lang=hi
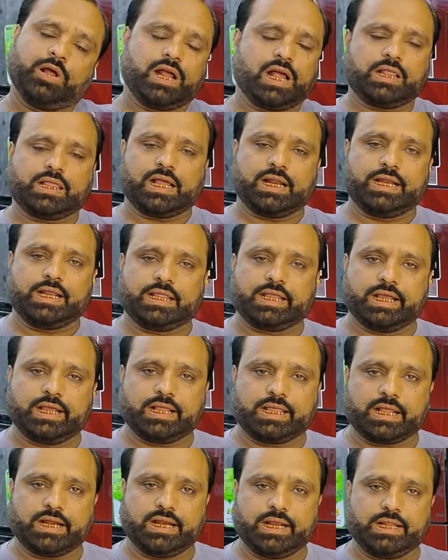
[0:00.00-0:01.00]
हाँ। आसानी से
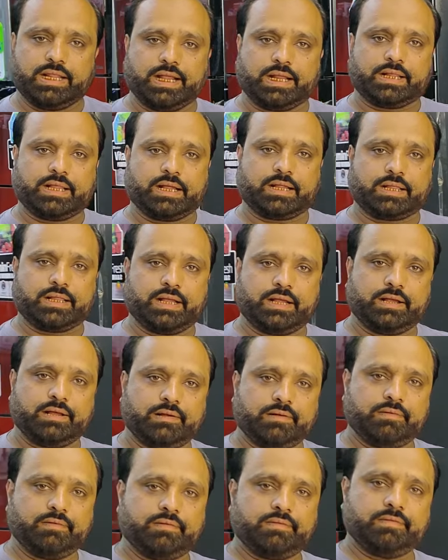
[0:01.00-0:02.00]
इजीली देख सकते हैं
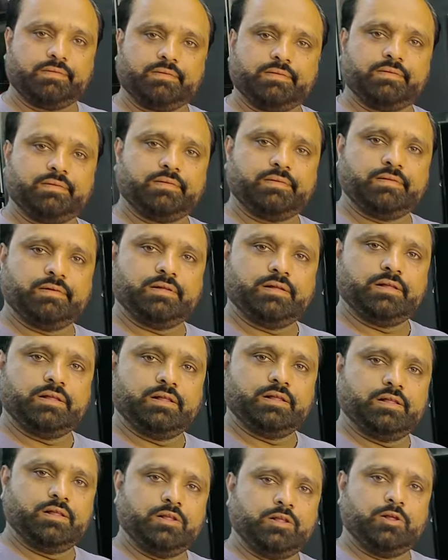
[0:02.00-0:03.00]
ज़बरदस्त हो गया तो भाई इससे
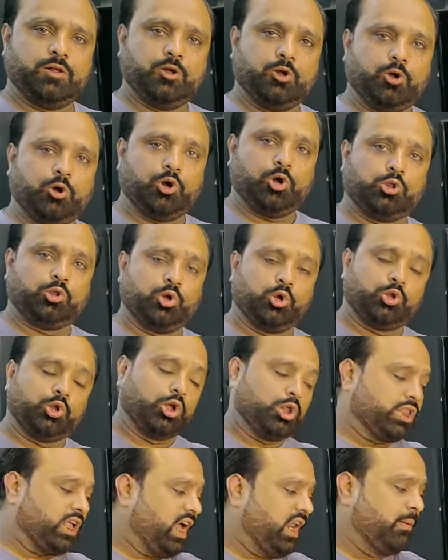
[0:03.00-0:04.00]
अच्छी ऑफर और दो
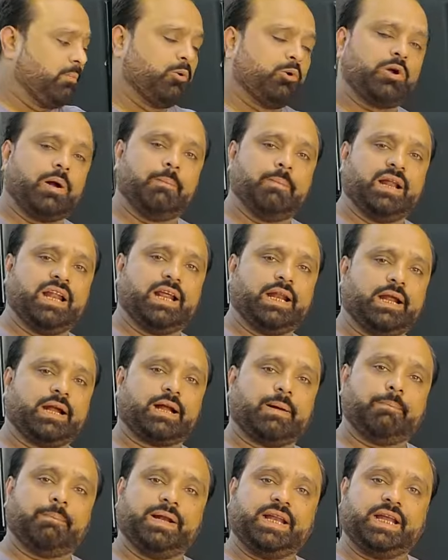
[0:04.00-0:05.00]
दो साल मुकम्मल है ना
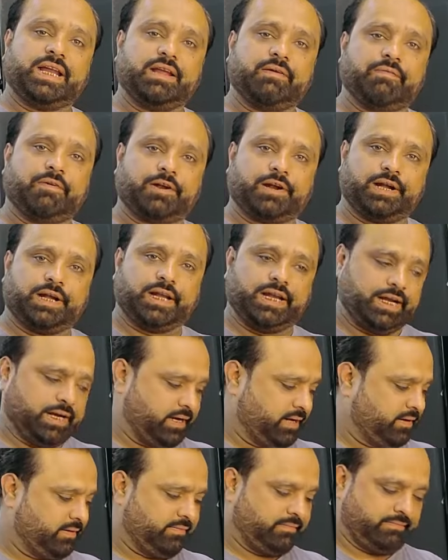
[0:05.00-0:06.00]
कंपनी की वारंटी है
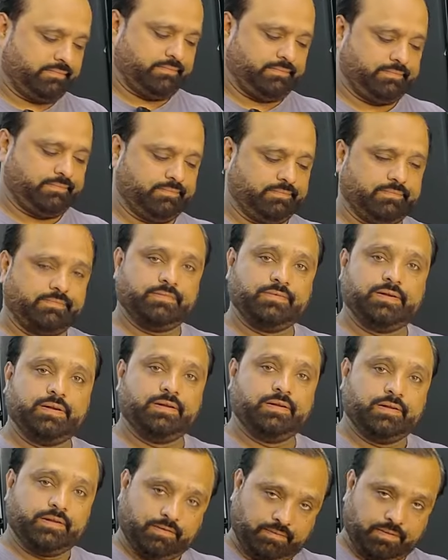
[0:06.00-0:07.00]
अच्छा वारंटी
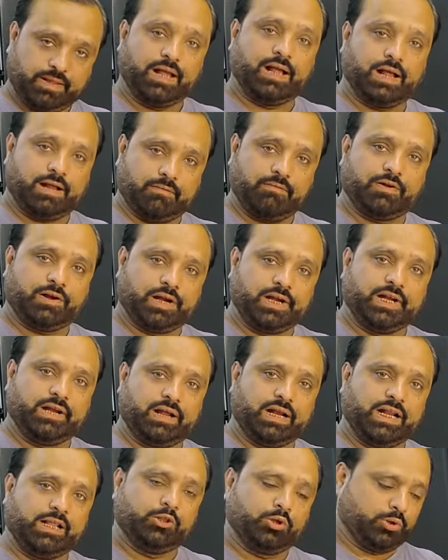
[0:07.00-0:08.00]
वाली है हाँ वारंटी
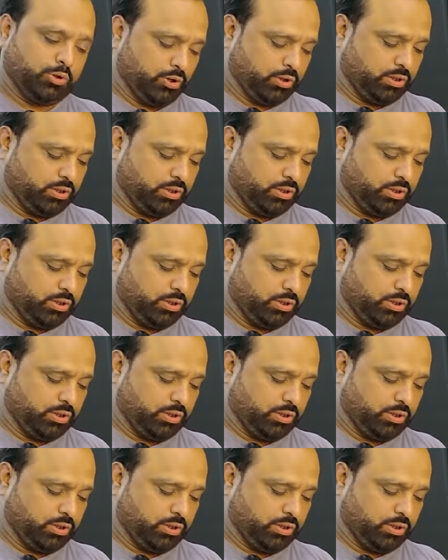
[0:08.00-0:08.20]
वाली दो दो